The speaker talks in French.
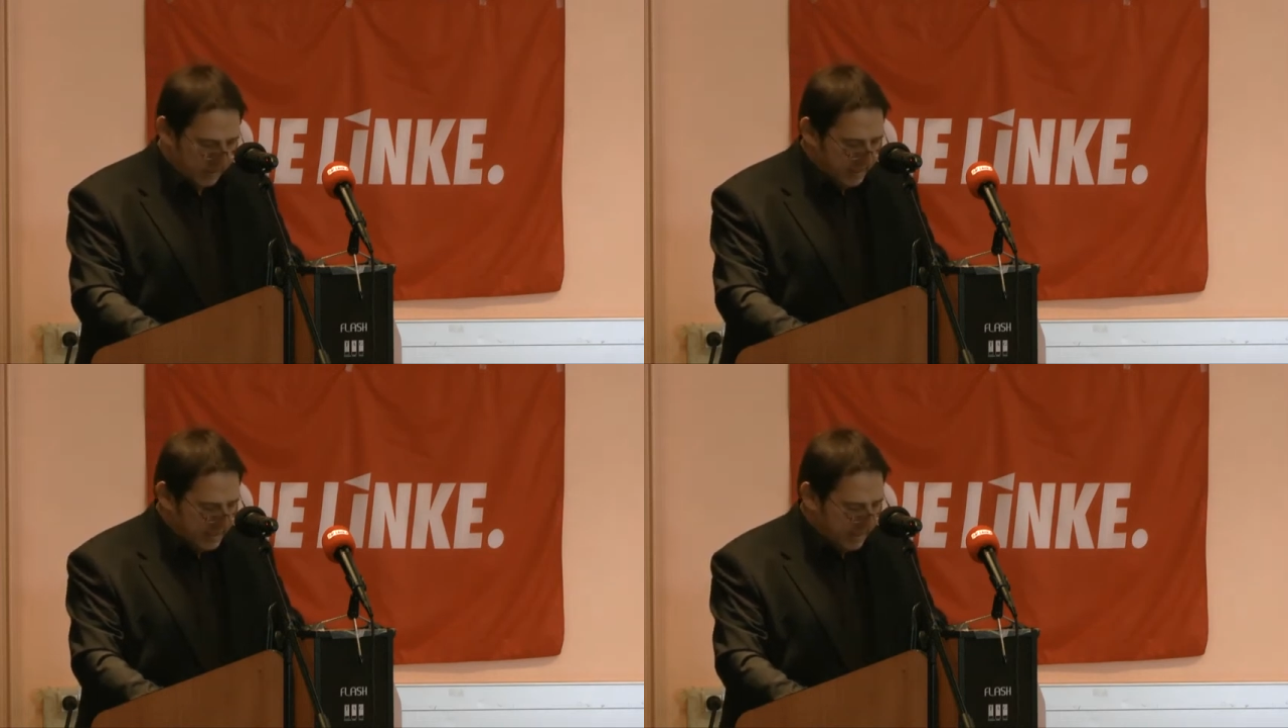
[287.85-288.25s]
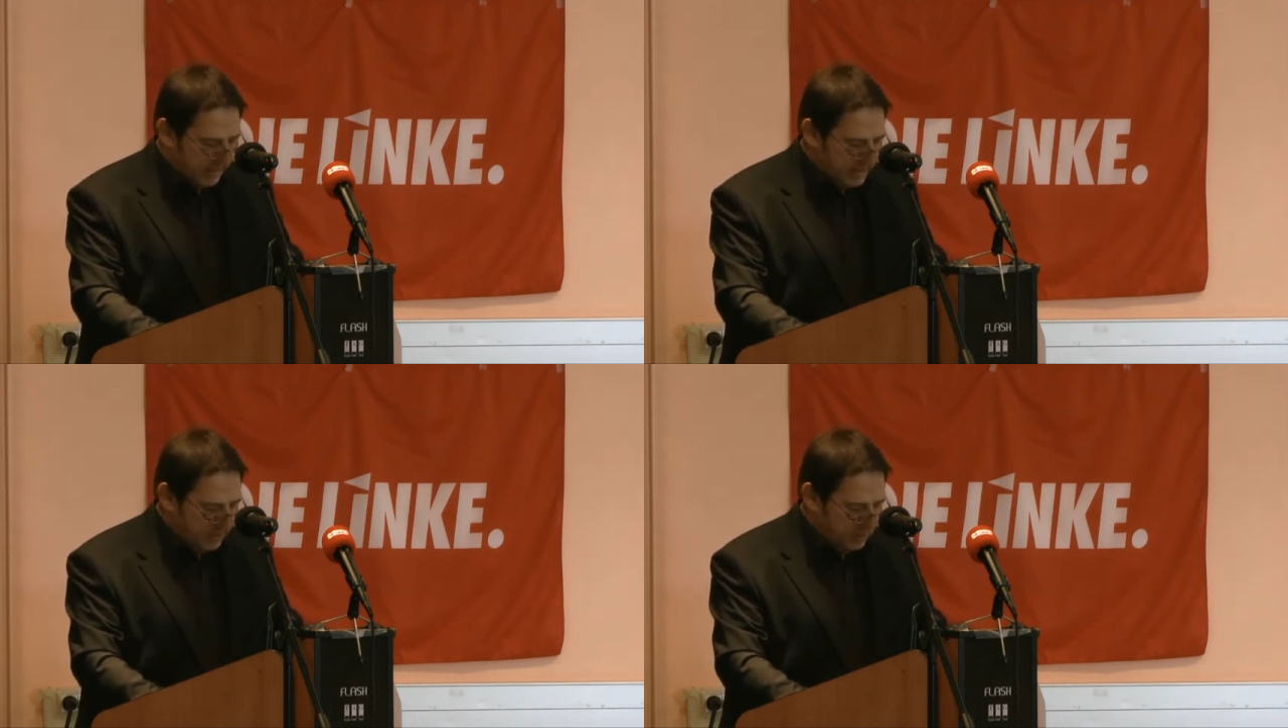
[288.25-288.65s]
il
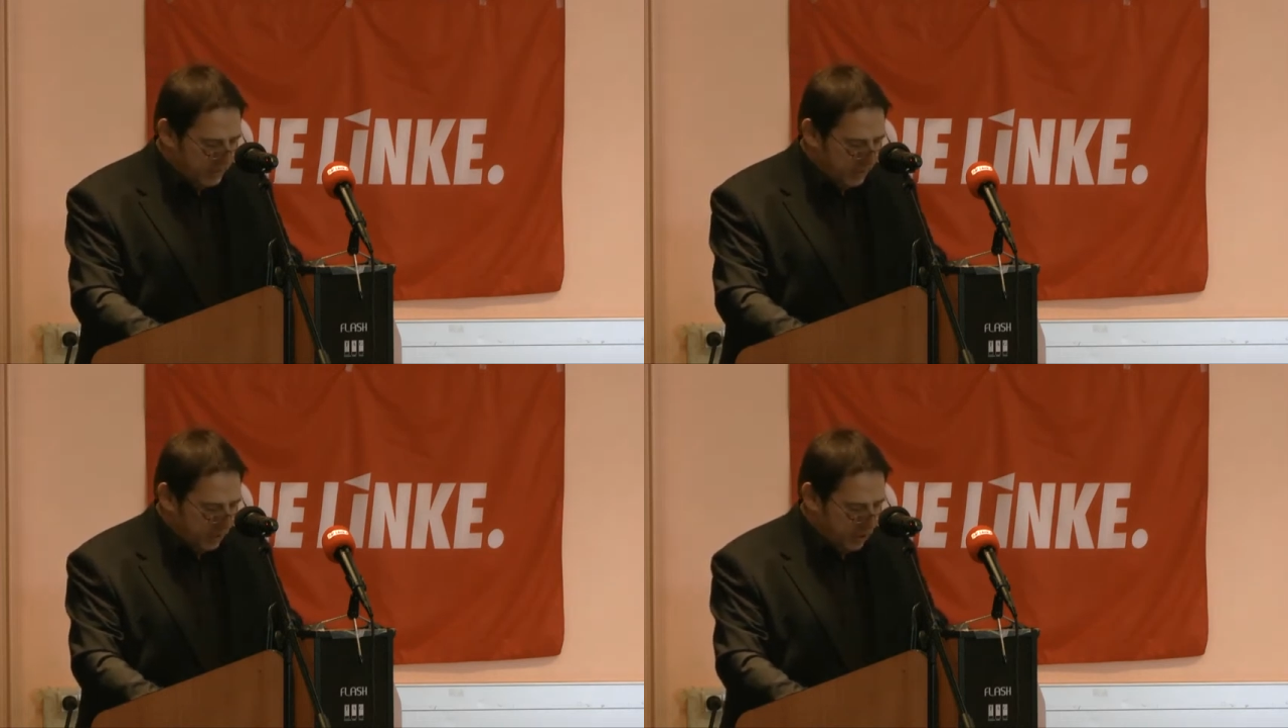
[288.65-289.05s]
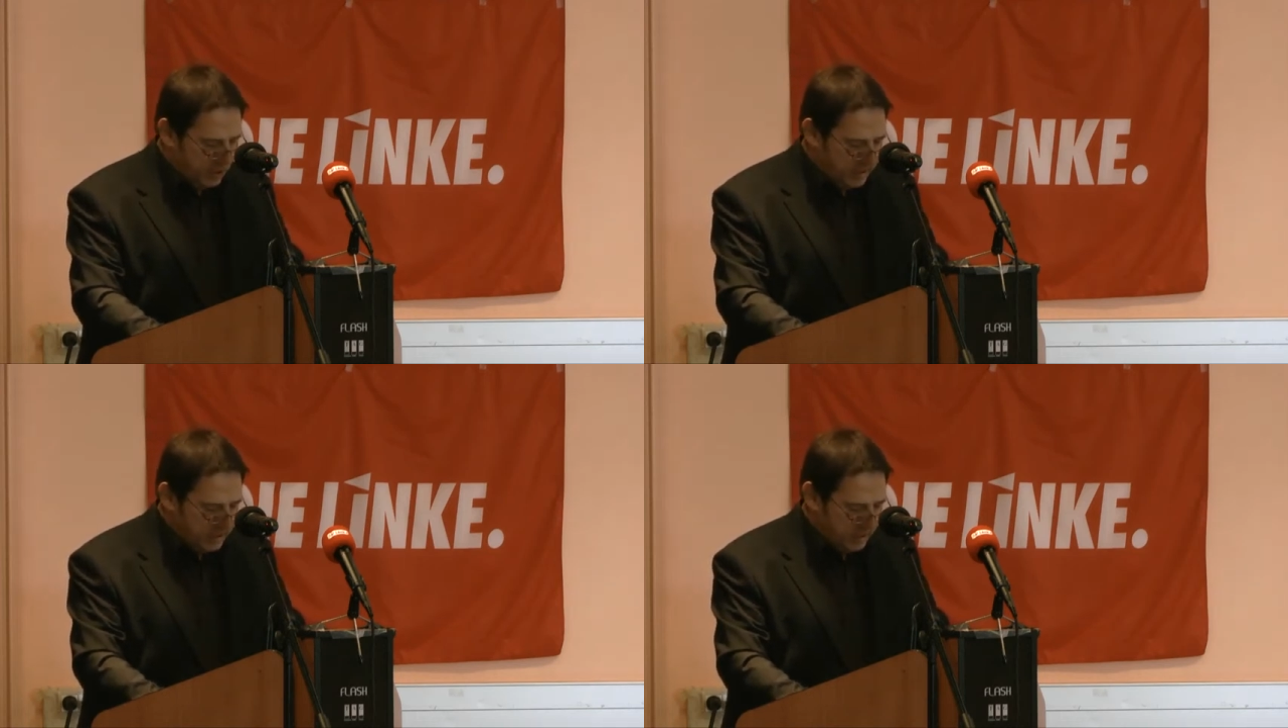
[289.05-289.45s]
s'adressait aux
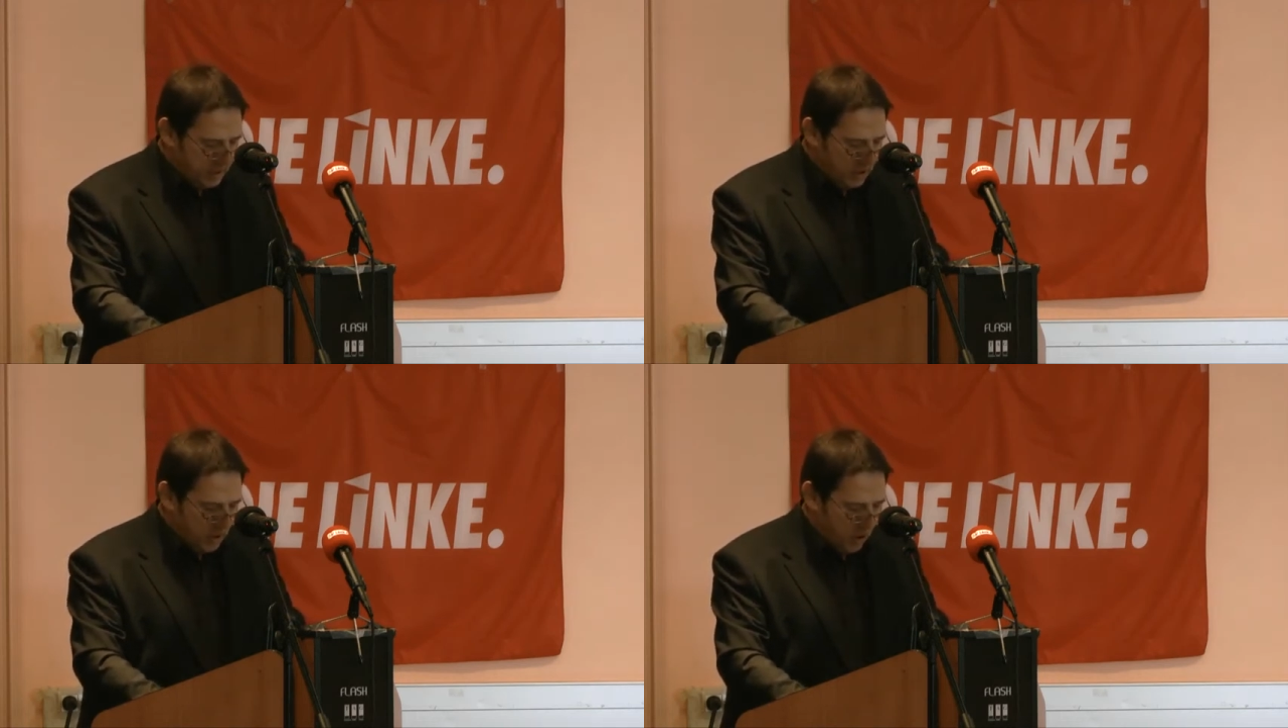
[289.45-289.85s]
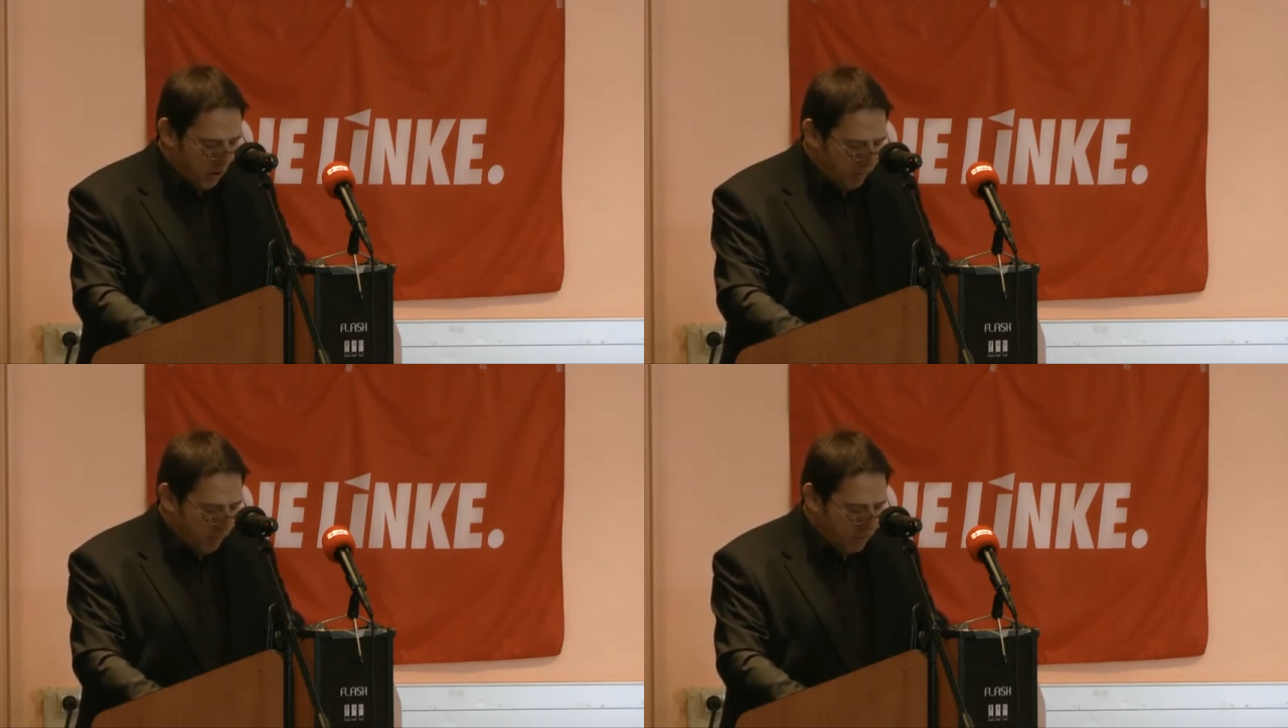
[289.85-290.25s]
sidérurgistes
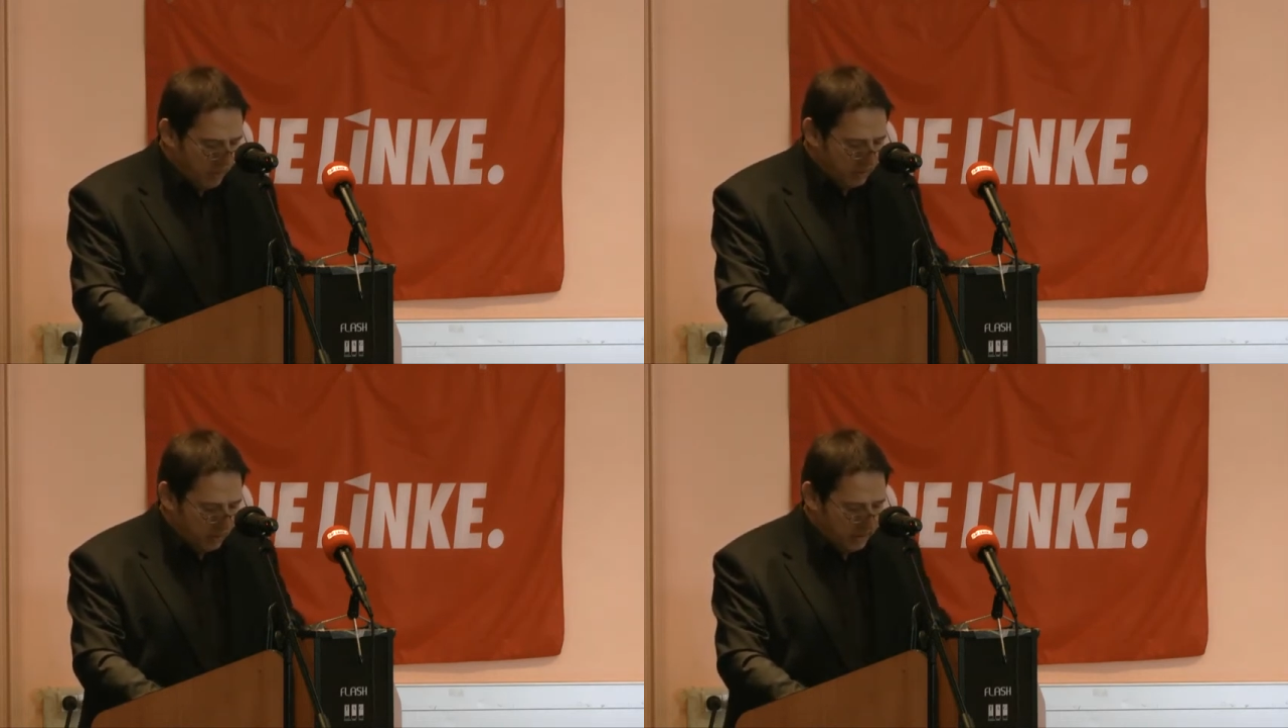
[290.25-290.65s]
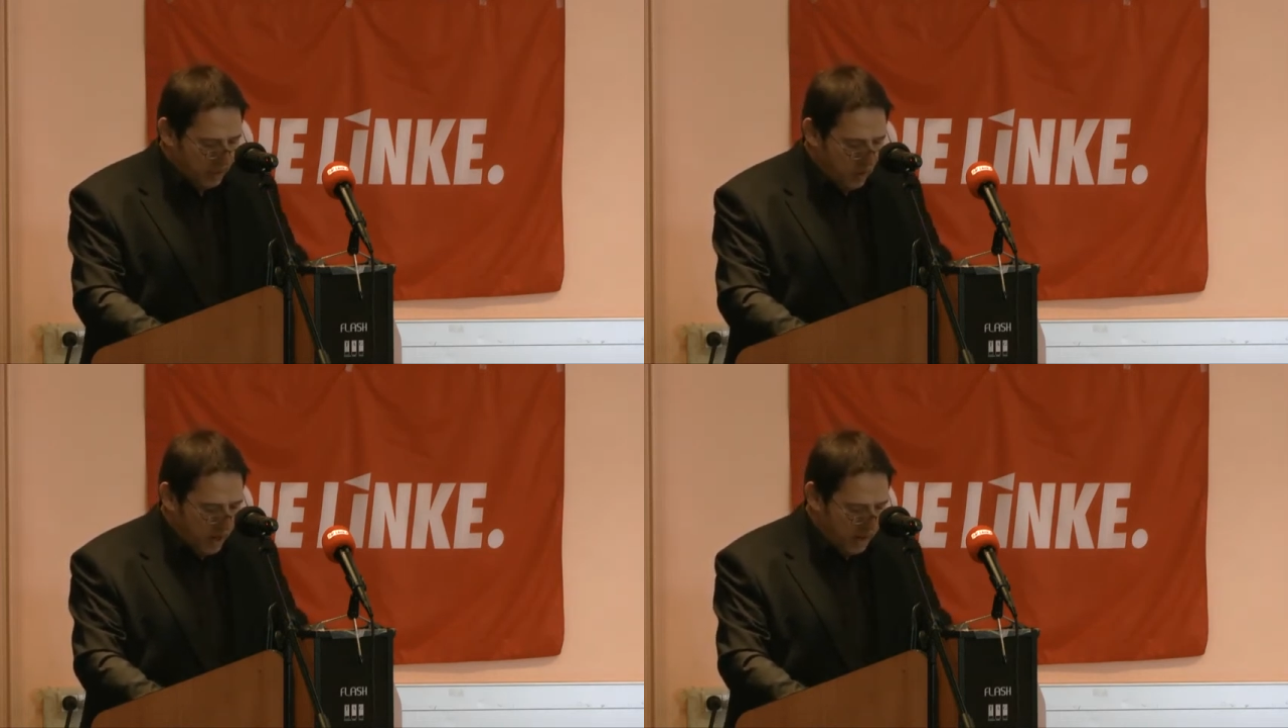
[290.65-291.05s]
en promettant des
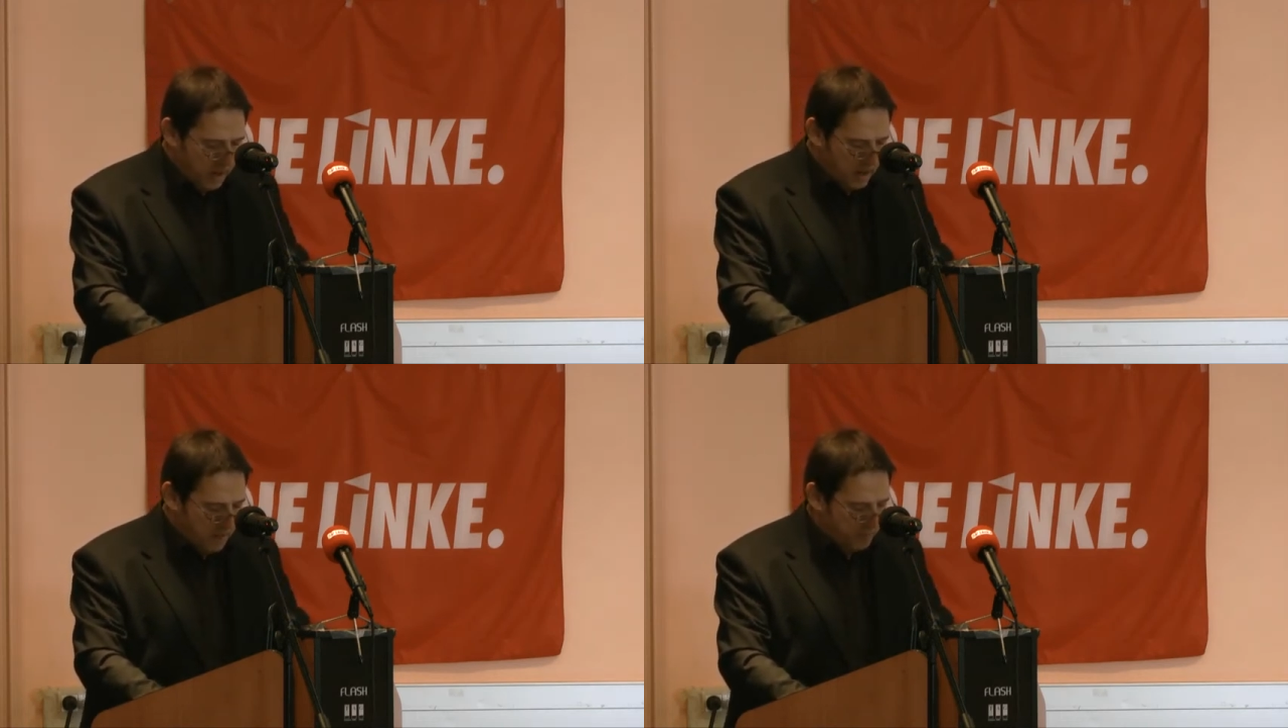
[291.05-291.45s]
lois